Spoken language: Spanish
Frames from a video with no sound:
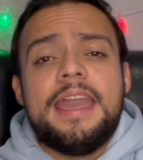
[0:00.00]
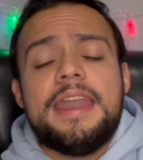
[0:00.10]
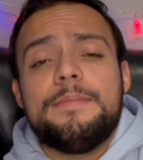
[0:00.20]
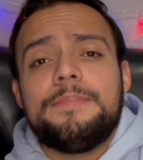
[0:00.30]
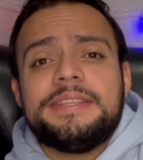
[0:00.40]

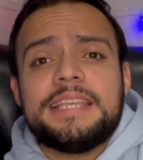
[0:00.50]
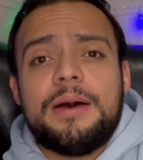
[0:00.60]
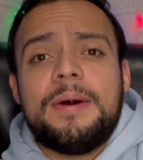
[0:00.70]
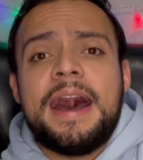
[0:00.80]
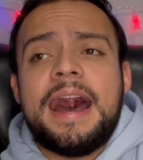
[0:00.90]

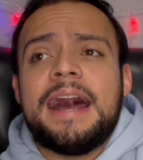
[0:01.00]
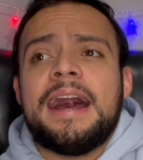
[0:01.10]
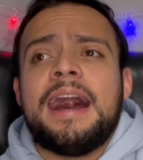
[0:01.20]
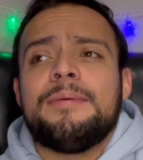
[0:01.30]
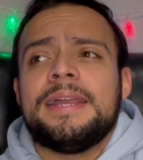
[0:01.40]

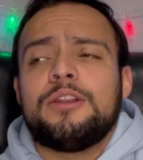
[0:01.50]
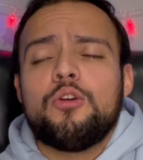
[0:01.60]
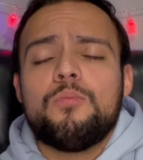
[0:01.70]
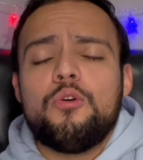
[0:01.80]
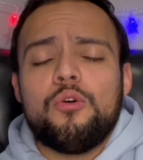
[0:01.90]
empezaba a ver
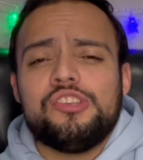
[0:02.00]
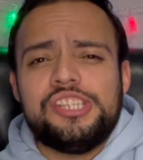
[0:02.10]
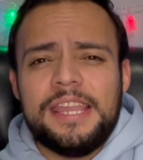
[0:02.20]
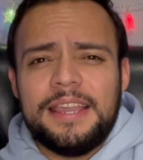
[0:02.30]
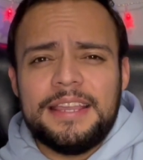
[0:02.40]
como
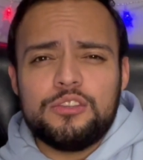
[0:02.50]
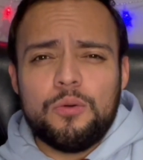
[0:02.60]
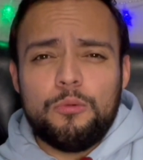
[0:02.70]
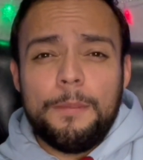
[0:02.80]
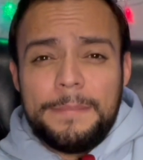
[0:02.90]
llegues,
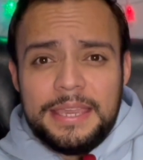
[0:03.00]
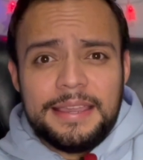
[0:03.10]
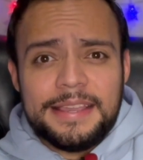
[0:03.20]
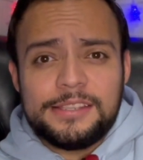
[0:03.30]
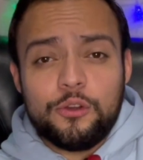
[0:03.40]
como
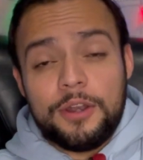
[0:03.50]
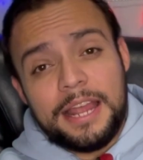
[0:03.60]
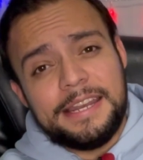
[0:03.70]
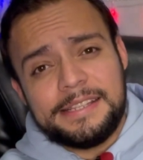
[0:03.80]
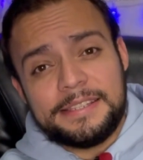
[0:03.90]
piques con
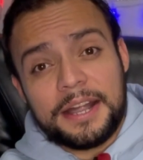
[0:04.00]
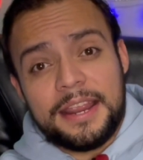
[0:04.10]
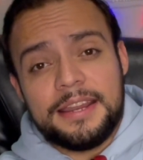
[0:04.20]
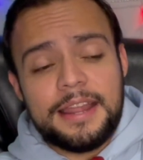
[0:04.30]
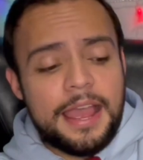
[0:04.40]
Alex
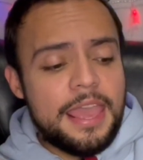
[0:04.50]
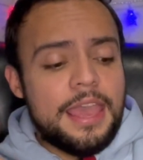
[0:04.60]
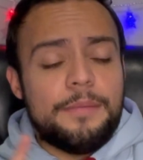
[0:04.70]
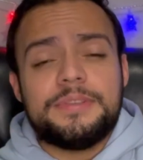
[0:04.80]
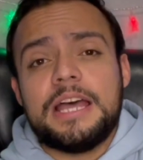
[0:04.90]
Reina,
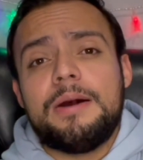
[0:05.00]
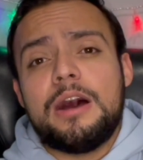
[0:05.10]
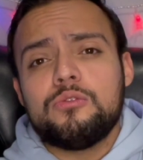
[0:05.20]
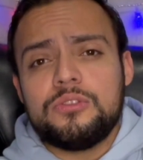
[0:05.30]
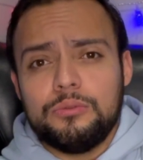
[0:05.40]
empezaba
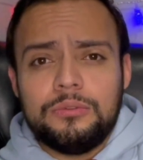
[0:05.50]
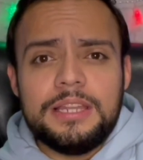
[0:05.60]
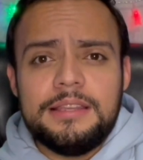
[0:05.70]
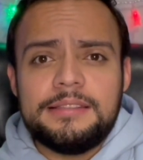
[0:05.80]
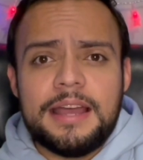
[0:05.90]
a
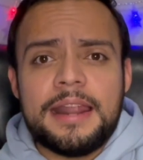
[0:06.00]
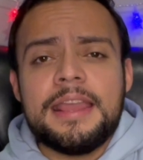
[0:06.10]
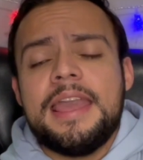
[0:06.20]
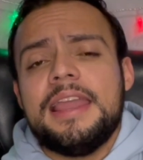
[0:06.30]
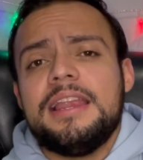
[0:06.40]
utilizar
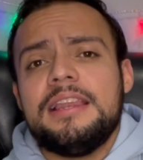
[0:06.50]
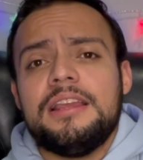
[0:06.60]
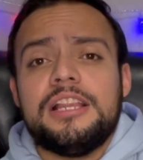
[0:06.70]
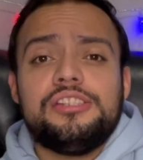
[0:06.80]
el,